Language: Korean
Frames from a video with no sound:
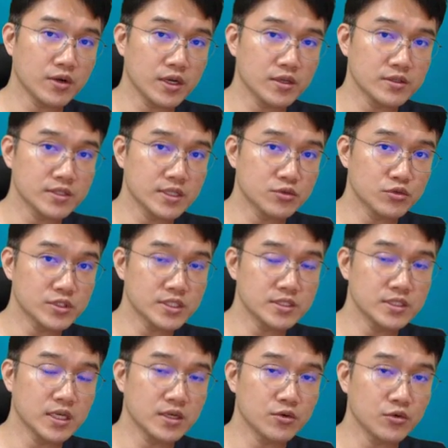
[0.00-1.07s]
관련된 또
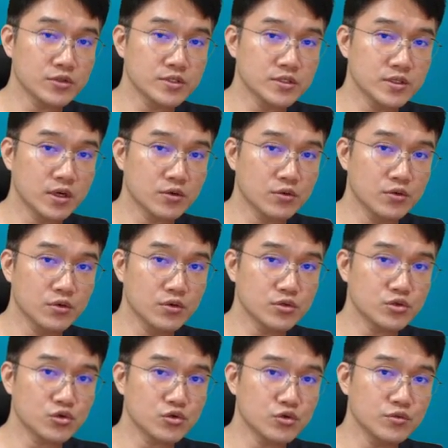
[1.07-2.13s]

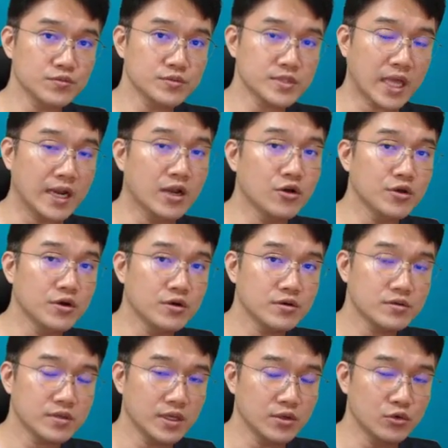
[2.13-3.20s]
진단원들하고 조금 달라요.
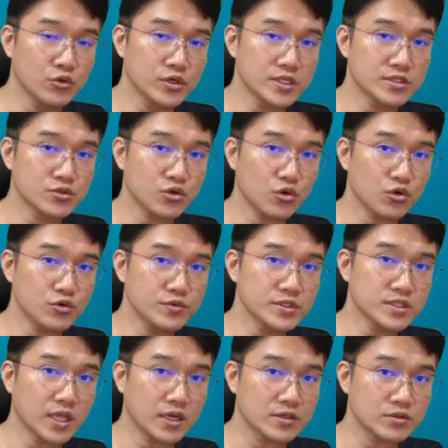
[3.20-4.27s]
예, 롤이
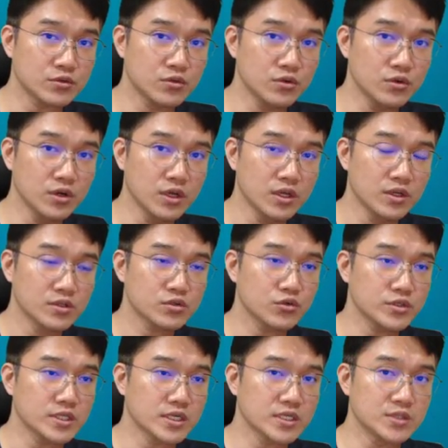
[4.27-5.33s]
조금은 다르고
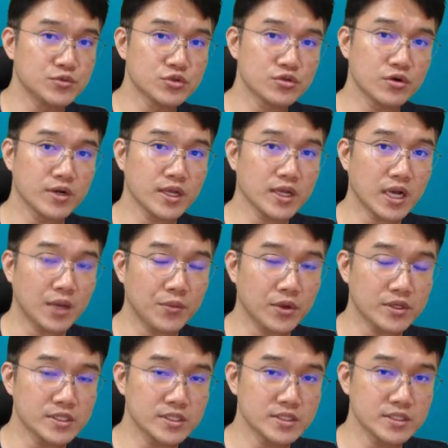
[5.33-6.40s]
또 이제 금융권에
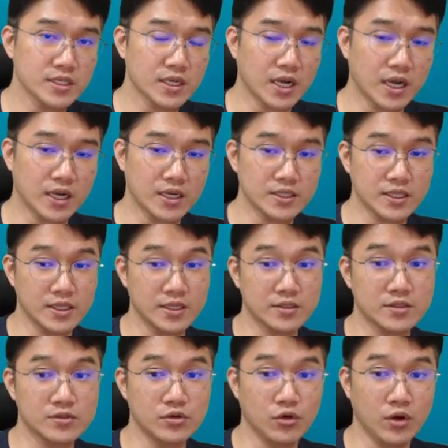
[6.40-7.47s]
가면은
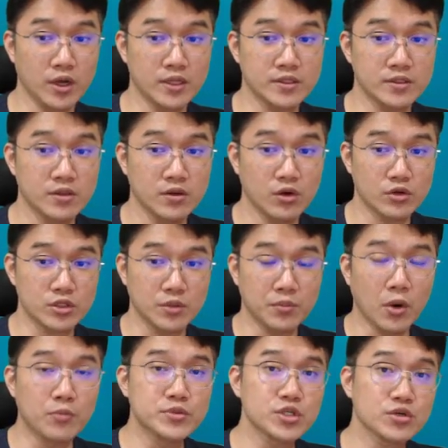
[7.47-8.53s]
각각의 그러한 어떤
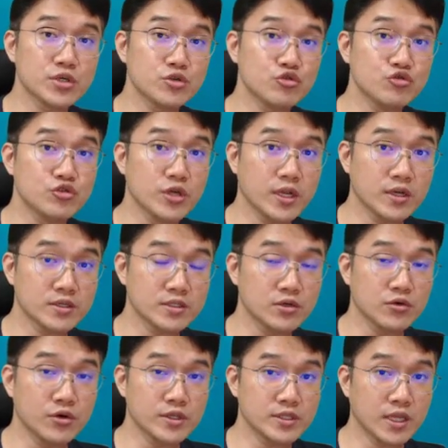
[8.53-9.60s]
법적인 규제나
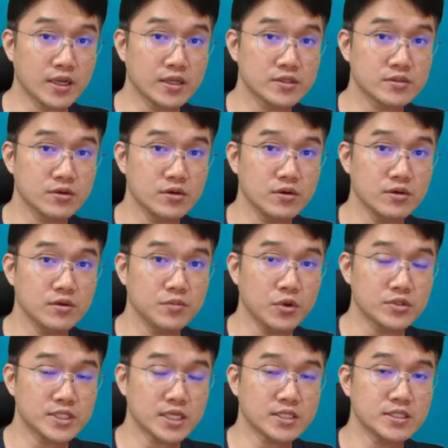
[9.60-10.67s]
그런 거에 따라서
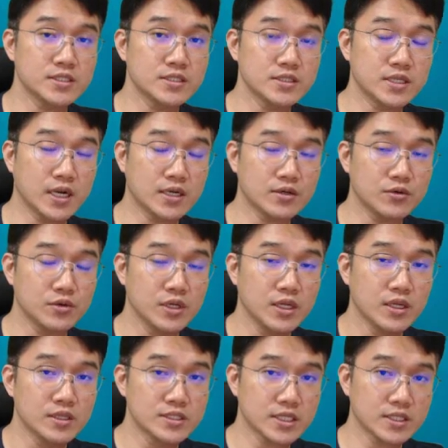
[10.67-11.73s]
뭐 체크하고
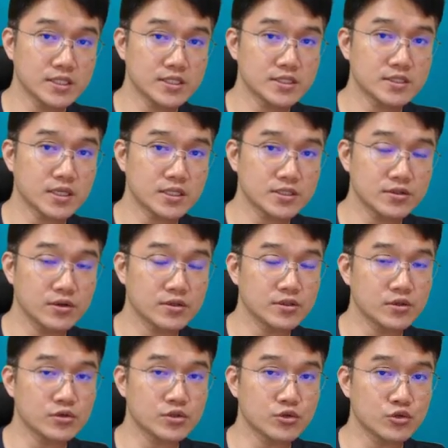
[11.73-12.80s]
체크리스트 같은 거나
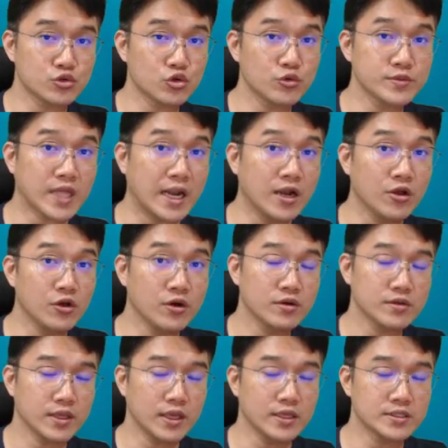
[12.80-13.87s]
그런 것들도 조금 달라요.
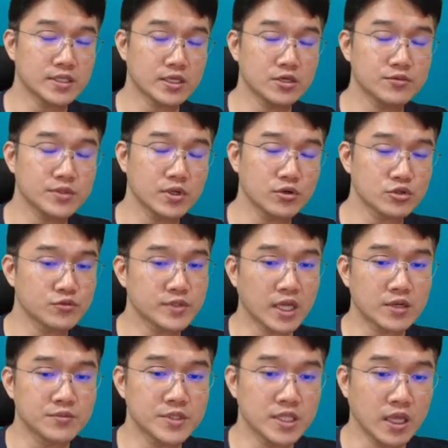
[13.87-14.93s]
예, 사기업들하고 좀
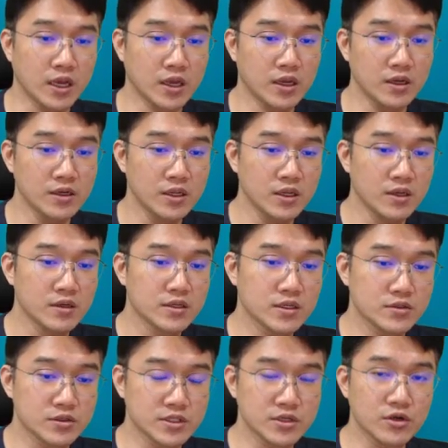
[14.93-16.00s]
다릅니다.
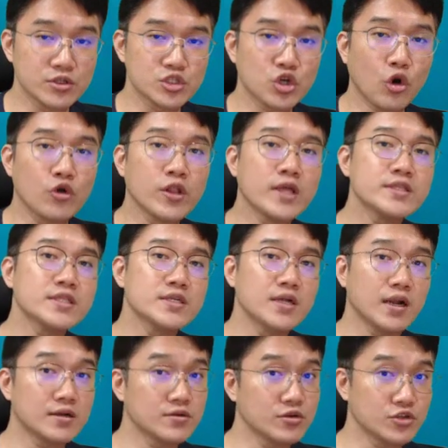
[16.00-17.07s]
그래서 그런 전환들을
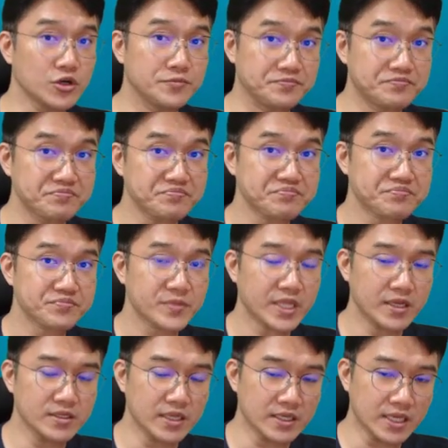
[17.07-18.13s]
하는 거죠.
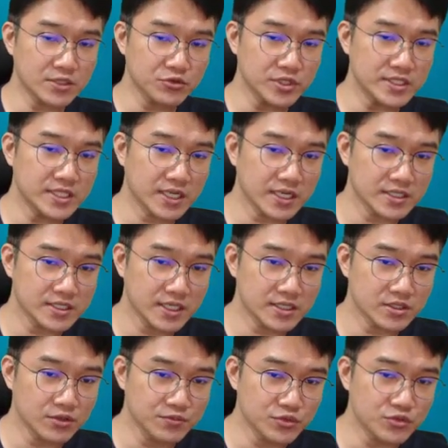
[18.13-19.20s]
예, 계속 이제까지
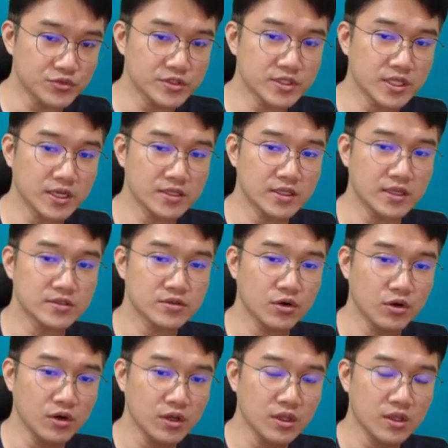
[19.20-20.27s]
했던 부분들에
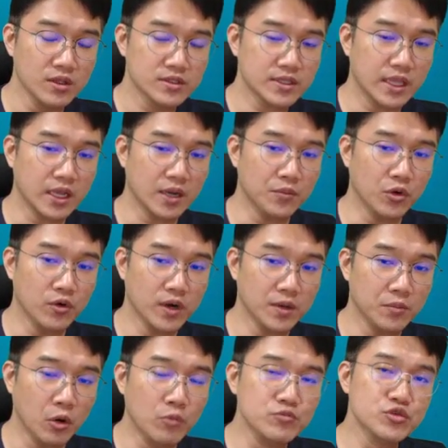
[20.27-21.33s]
대해서 내가 뭔가
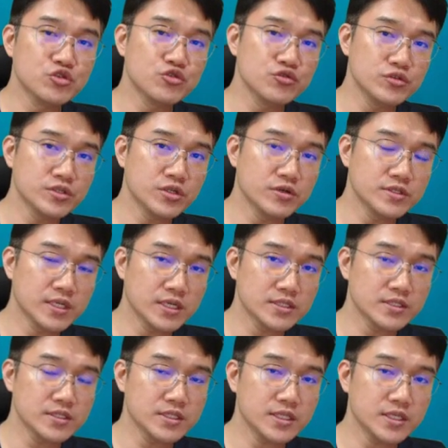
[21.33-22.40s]
멈추는
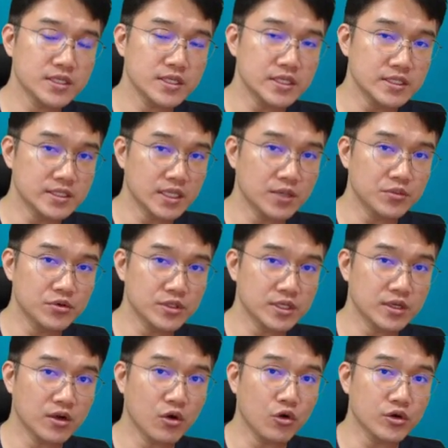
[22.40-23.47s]
현상들이 있다
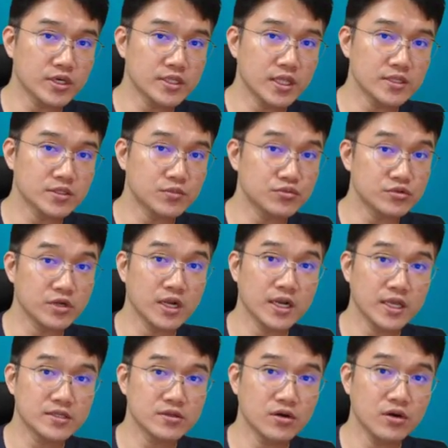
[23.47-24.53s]
보니까 거기에 대해서
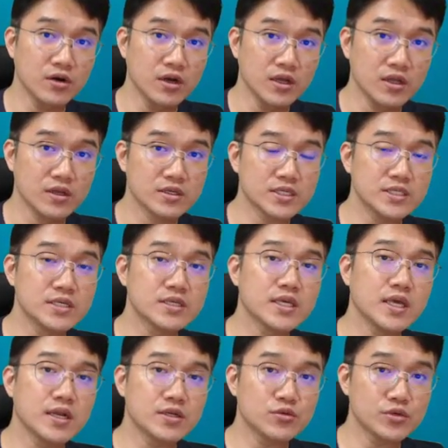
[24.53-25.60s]
불안해서
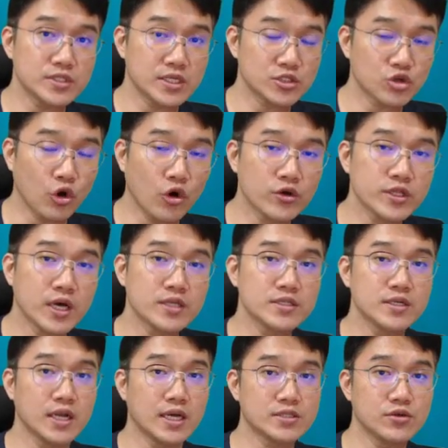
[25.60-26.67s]
그렇게라도 이제
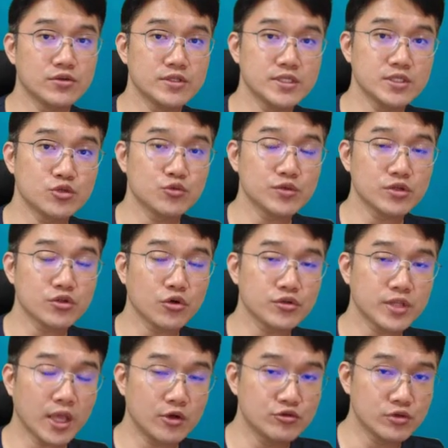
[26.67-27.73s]
전환을 하든지 좀 더더
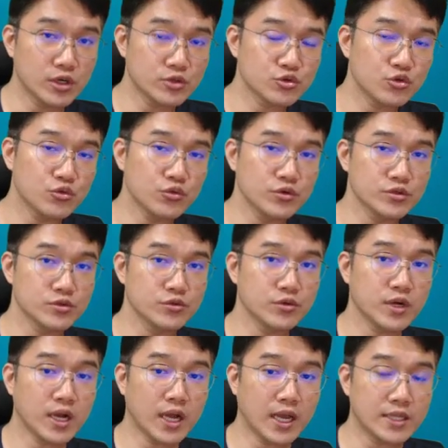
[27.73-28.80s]
더 대우가 좋은
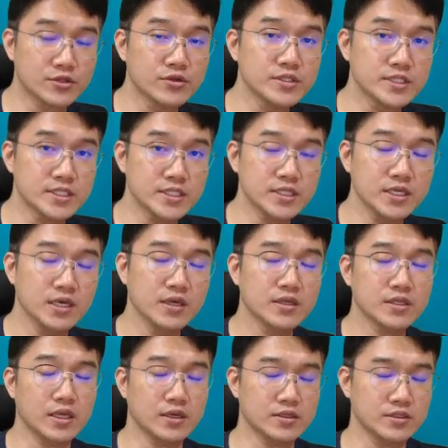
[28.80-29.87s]
것으로 가든지
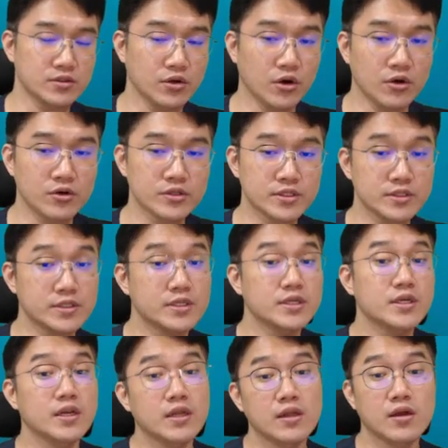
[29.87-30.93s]
예, 그런
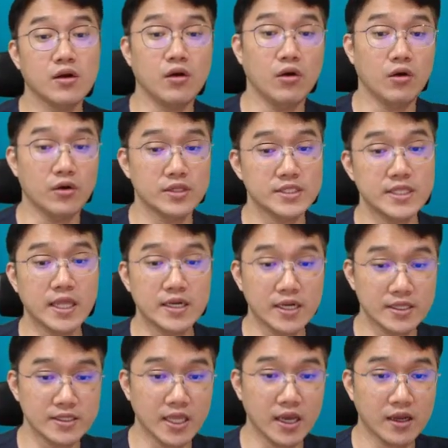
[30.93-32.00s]
것들을 어, 진행을
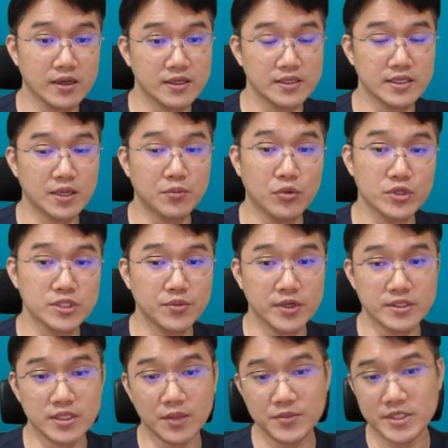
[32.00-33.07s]
한다 이렇게
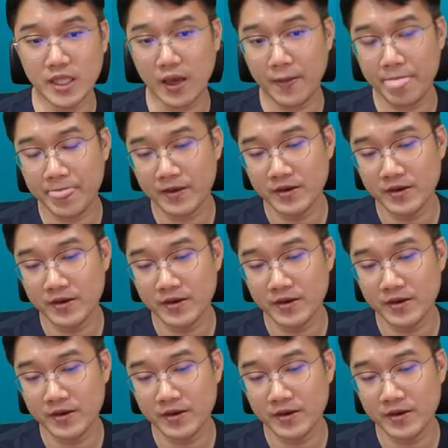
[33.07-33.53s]
보시면 됩니다